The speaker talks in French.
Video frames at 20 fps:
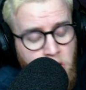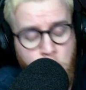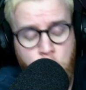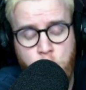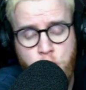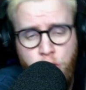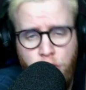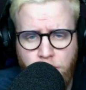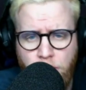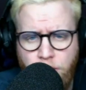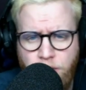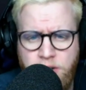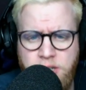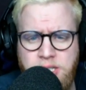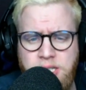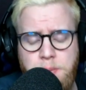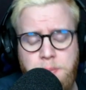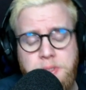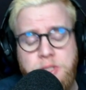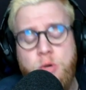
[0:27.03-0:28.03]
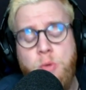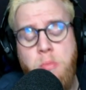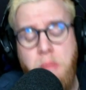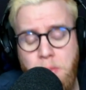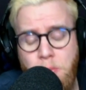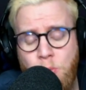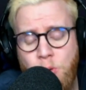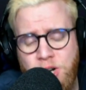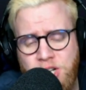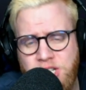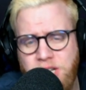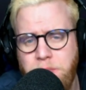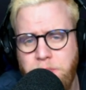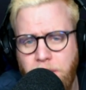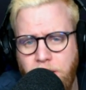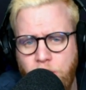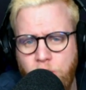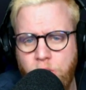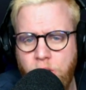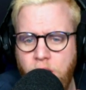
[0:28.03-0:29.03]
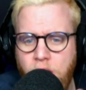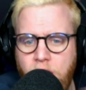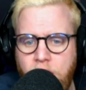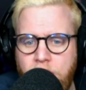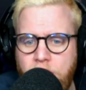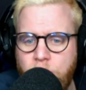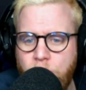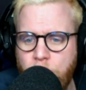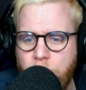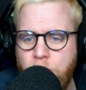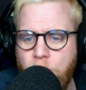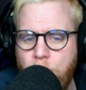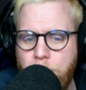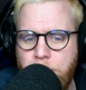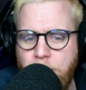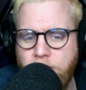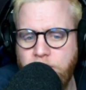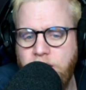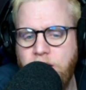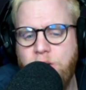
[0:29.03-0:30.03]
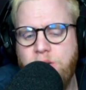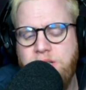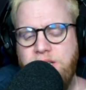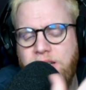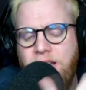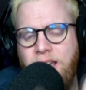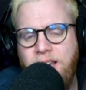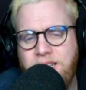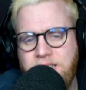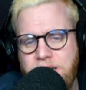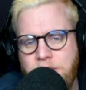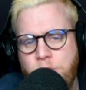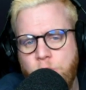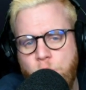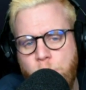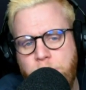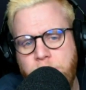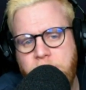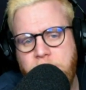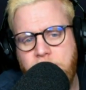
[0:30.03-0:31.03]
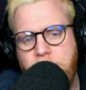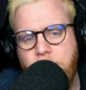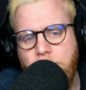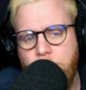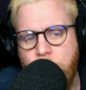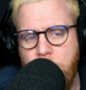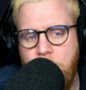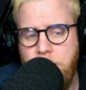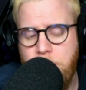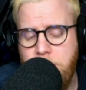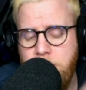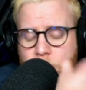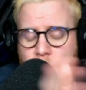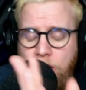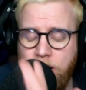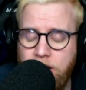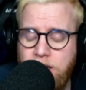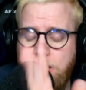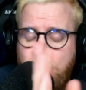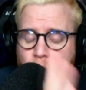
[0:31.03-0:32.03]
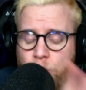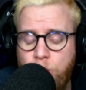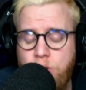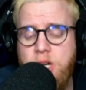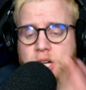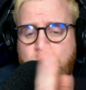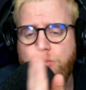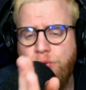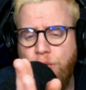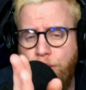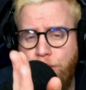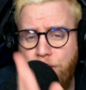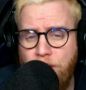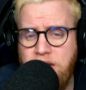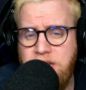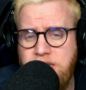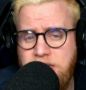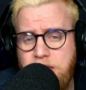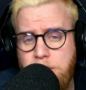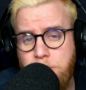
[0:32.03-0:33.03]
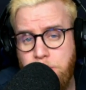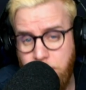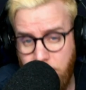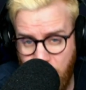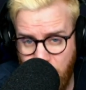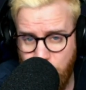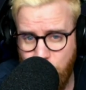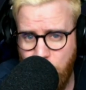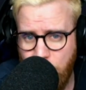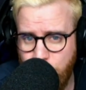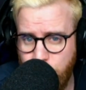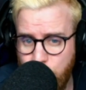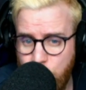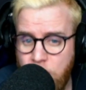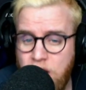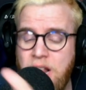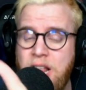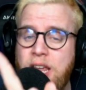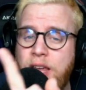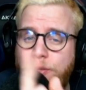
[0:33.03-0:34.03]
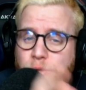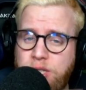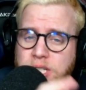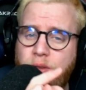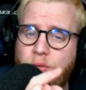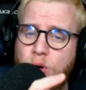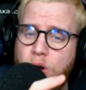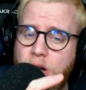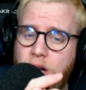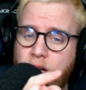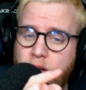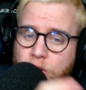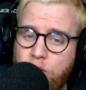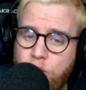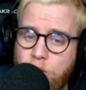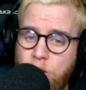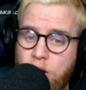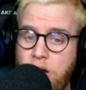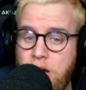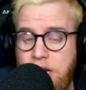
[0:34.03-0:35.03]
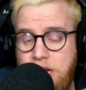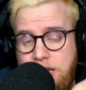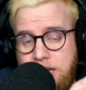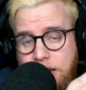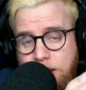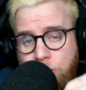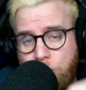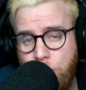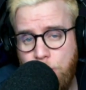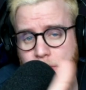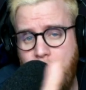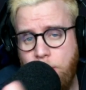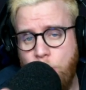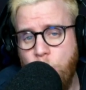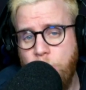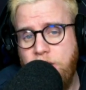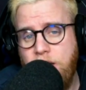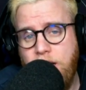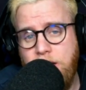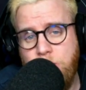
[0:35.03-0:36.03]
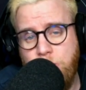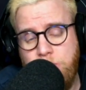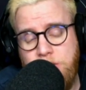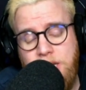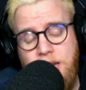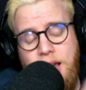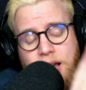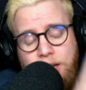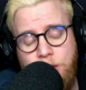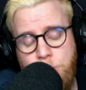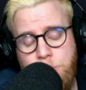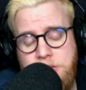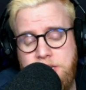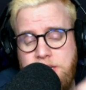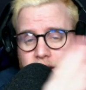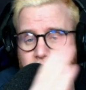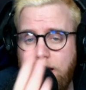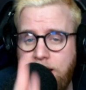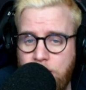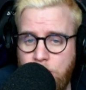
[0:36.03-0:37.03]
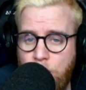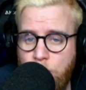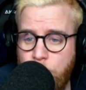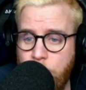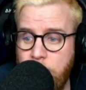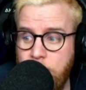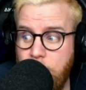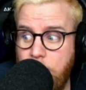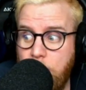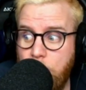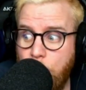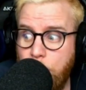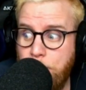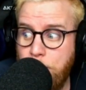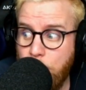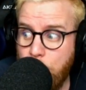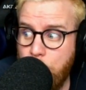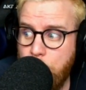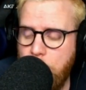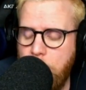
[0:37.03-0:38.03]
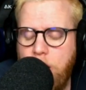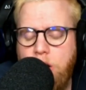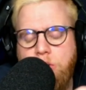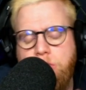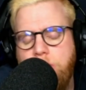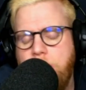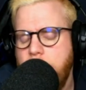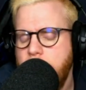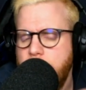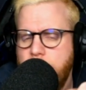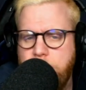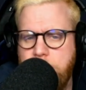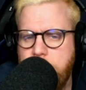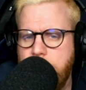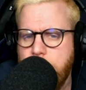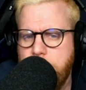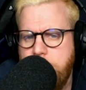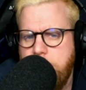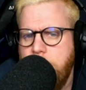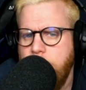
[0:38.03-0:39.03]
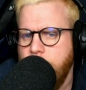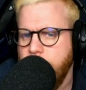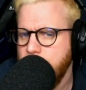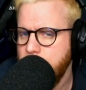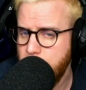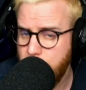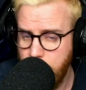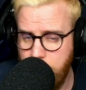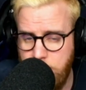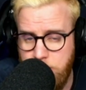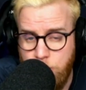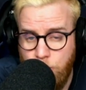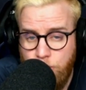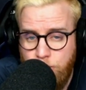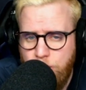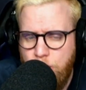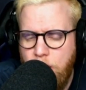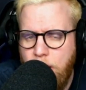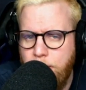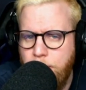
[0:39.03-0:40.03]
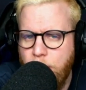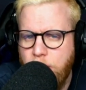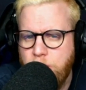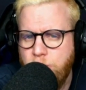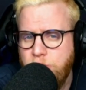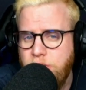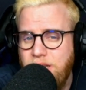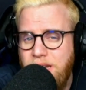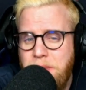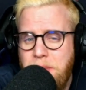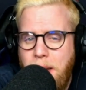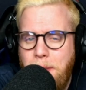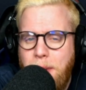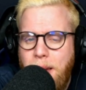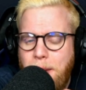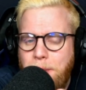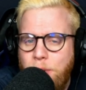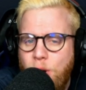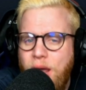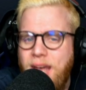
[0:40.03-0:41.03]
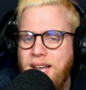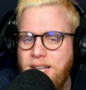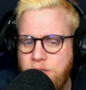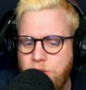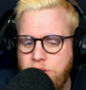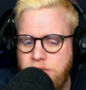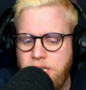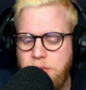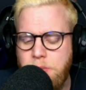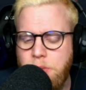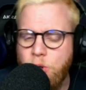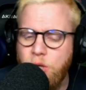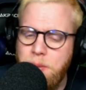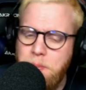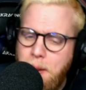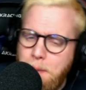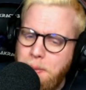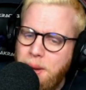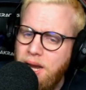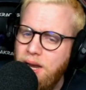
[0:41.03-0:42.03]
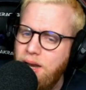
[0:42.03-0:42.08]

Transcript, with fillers: je vous félicite parce que même moi je l'ai pas eu. Donc euh, pour vous dire que c'était extrêmement compliqué de l'avoir, mais il y en a qui l'ont eu et je vous félicite, bravo à vous. Il faut savoir que il y a deux maps qui ont été rajoutées, Anubis et Clearing. Alors pourquoi En tout cas une chose est sûre, c'est qu'ils ont voulu un peu rajouter des maps un peu exotiques, mais on n'est pas,